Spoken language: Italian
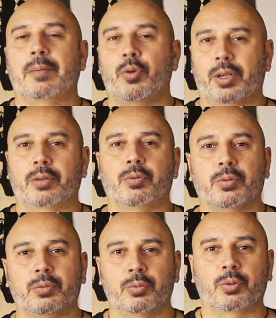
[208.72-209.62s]

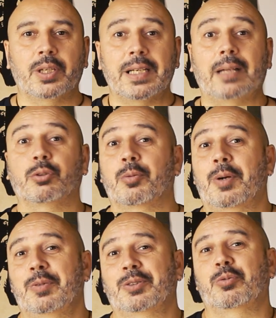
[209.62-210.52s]
innamorano uno dell'altro,
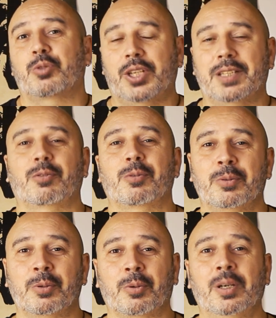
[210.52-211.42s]
ma questo non succede solo
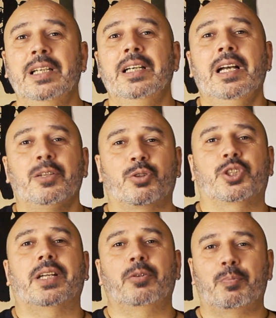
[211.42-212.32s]
con loro,
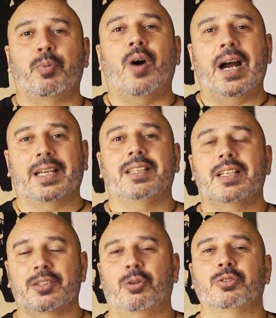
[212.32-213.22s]
succede un po' anche di
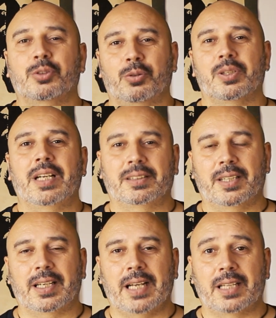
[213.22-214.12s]
nascosto con gli
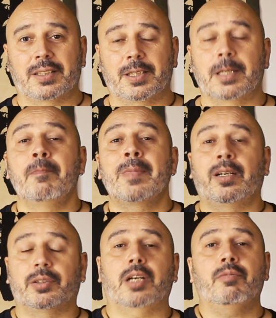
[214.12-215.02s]
altri ragazzi.
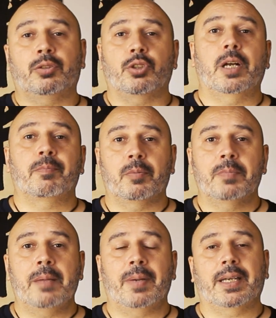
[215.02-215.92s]
Oltre a questo c'è il
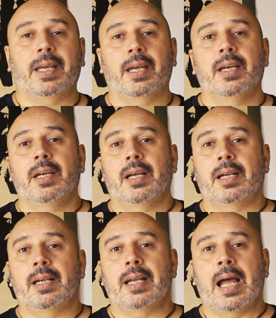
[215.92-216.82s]
problema che
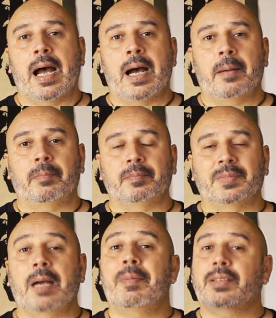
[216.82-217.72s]
la,
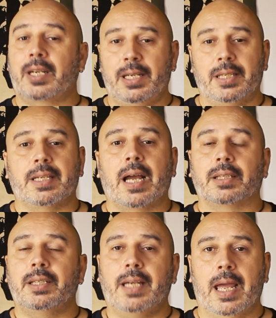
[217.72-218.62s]
la,
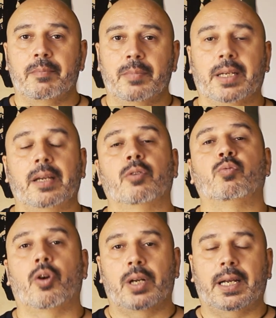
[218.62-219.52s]
matrigna di Cam che lo
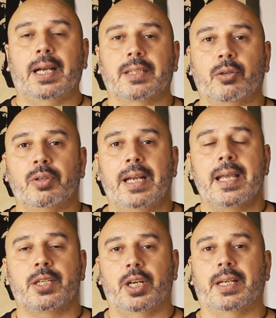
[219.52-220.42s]
vuole a casa con
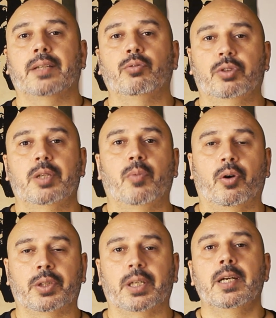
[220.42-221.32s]
lei cerca in tutti i
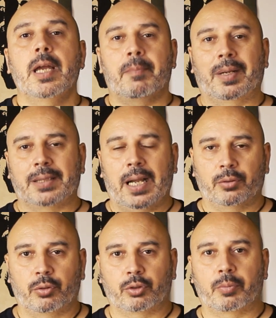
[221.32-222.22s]
modi,
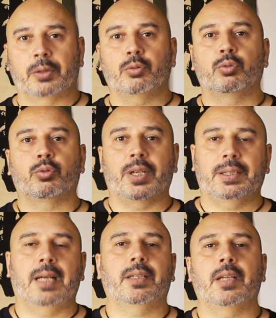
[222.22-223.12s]
mandando soprattutto
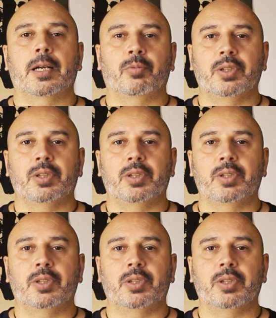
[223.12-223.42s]
retate della